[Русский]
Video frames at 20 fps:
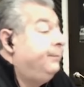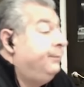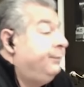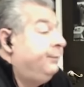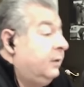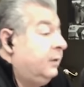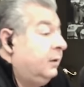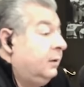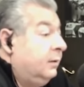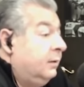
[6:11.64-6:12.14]

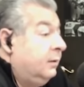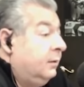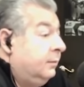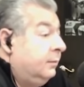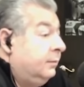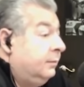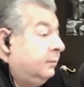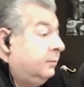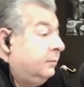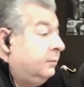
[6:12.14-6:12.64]

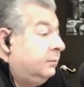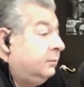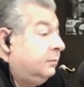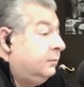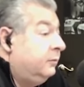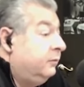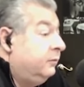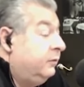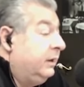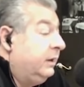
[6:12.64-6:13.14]

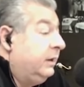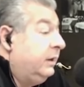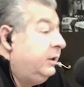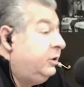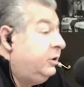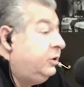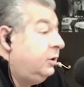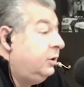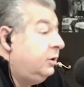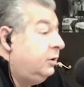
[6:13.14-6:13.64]
в
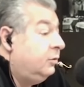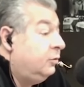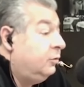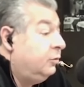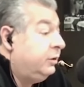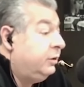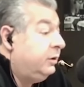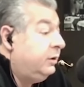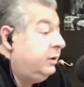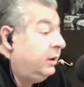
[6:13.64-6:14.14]
отличие
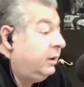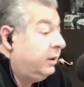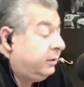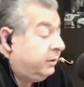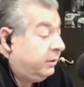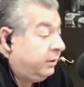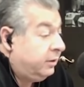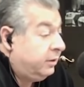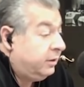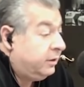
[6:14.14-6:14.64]
от
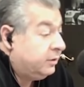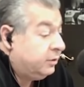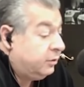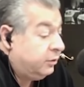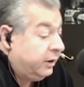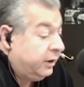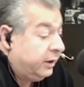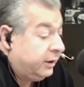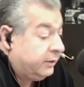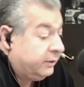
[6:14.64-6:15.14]
некоторых
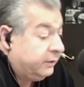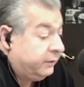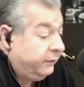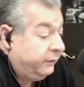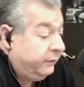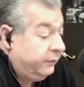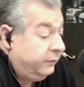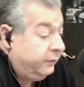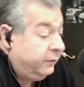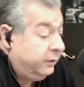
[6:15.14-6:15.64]
государств
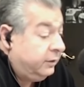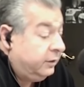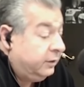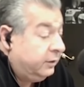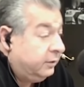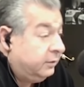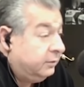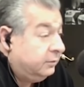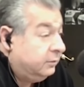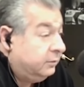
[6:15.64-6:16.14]
в
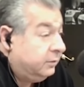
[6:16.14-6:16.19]
виде